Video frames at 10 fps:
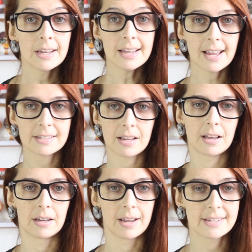E
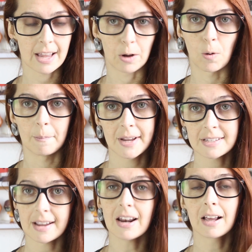essa, essa
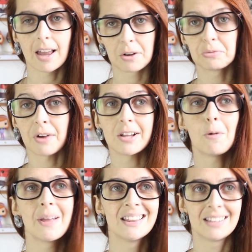recompensa, ela, claro, vai
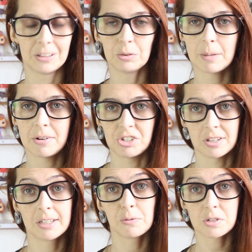aumentando na
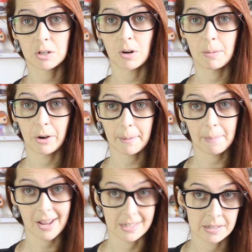medida que você colabora
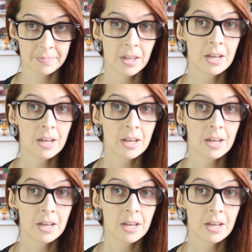mais.